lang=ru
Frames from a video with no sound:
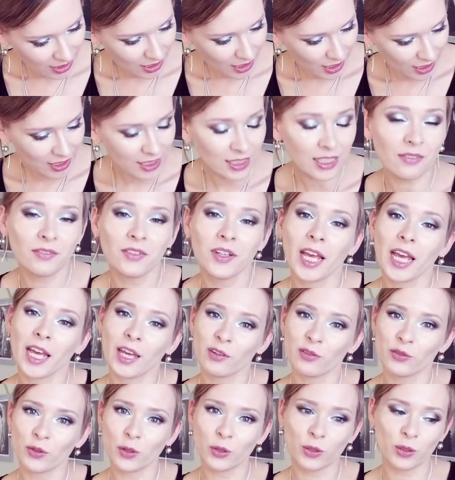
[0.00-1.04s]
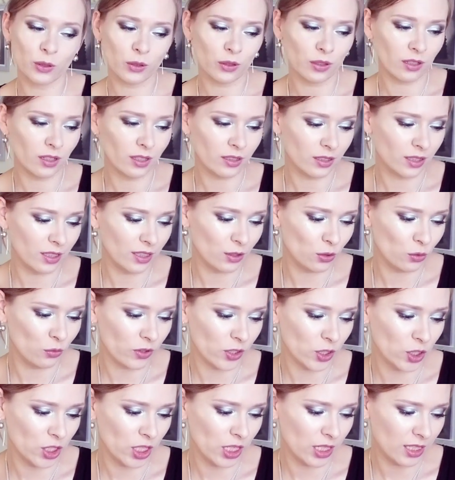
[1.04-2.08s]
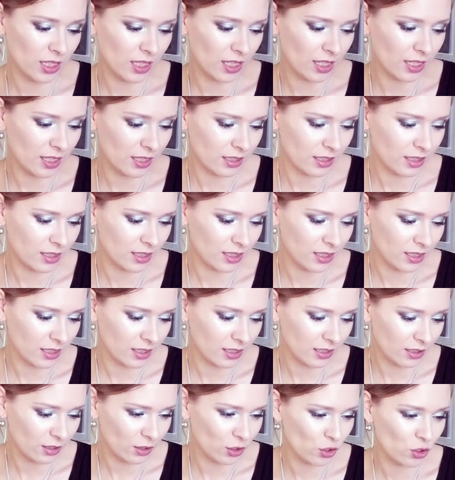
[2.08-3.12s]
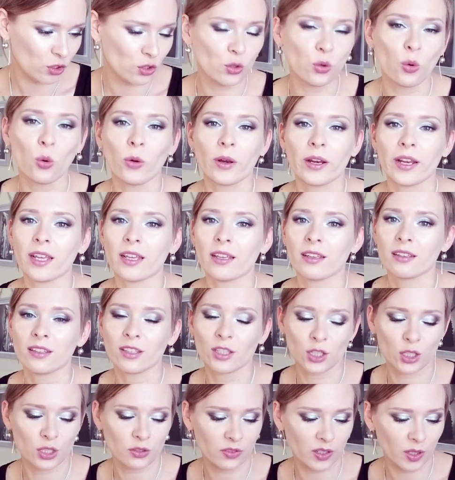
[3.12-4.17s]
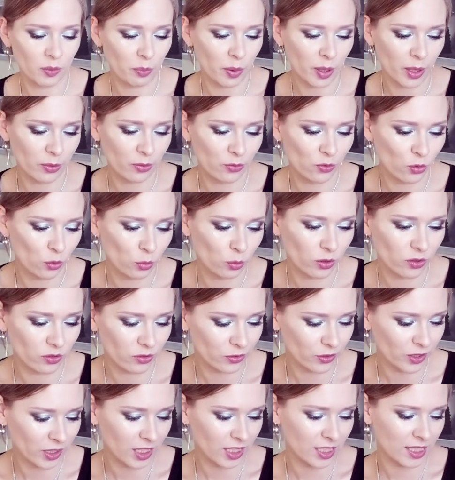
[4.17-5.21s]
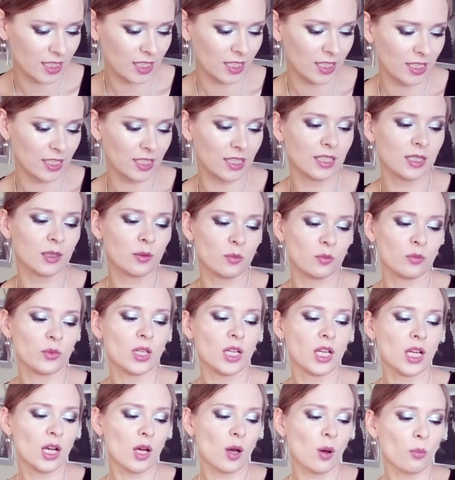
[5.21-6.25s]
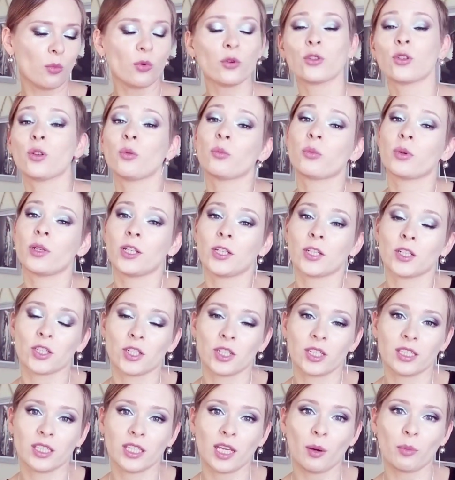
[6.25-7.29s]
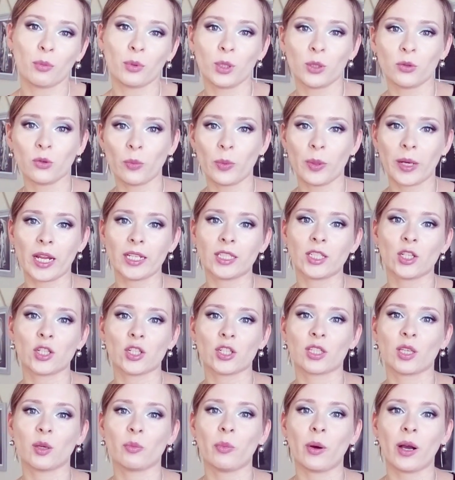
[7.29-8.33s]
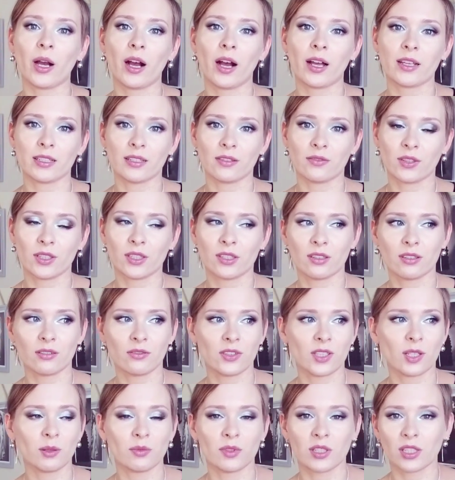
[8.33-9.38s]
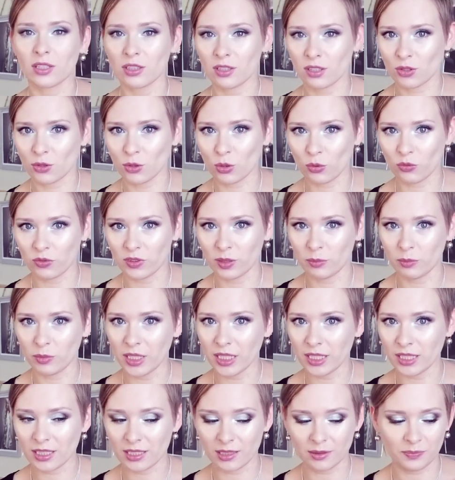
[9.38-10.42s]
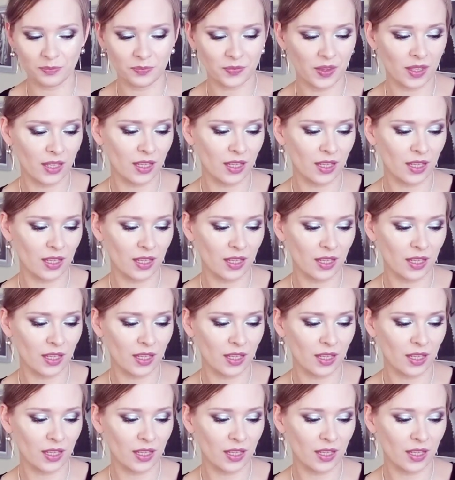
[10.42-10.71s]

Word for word: Оставляю его от, э, из уважения к истории нишевых парфюмов и к сединам. Пусть он полежит. Я буду его периодически показывать всем заинтересованным лицам.